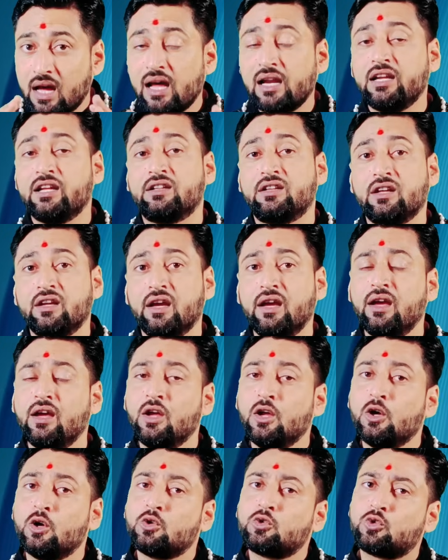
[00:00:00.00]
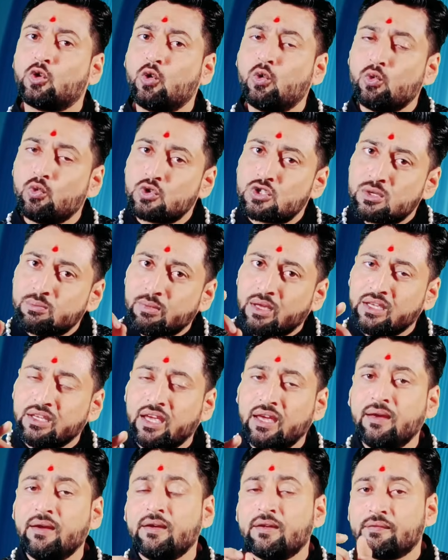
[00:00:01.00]
बना लेते हैं तो उसमें
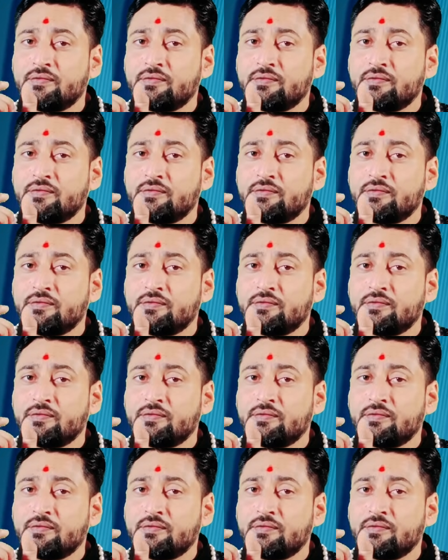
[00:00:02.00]
ये